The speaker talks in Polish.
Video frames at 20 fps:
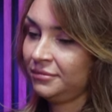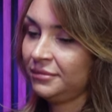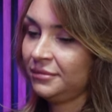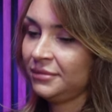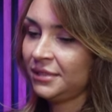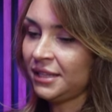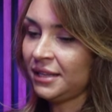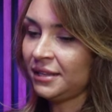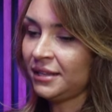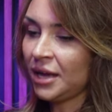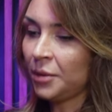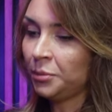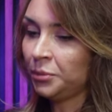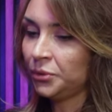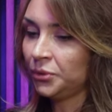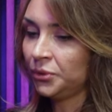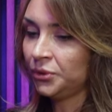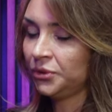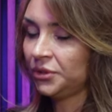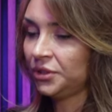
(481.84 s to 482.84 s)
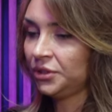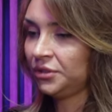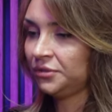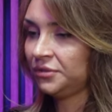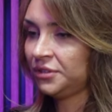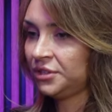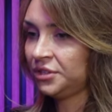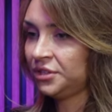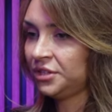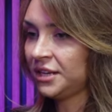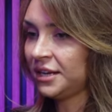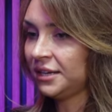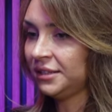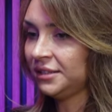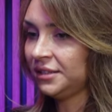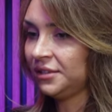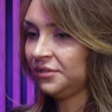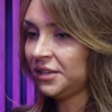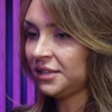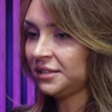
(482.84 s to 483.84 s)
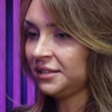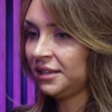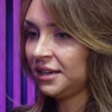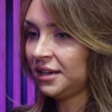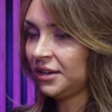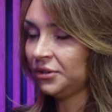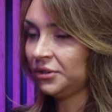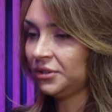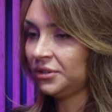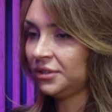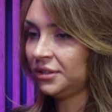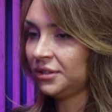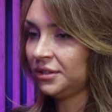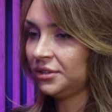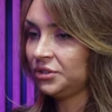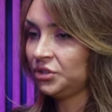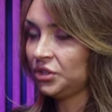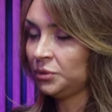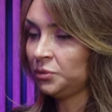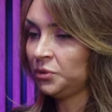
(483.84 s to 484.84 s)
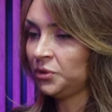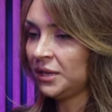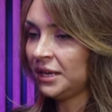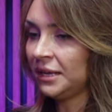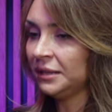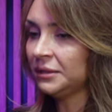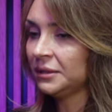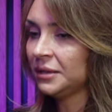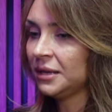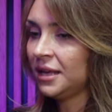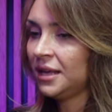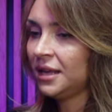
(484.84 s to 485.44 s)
stand-upu, który towarzyszy akcji Gwiazdka od 7 lat.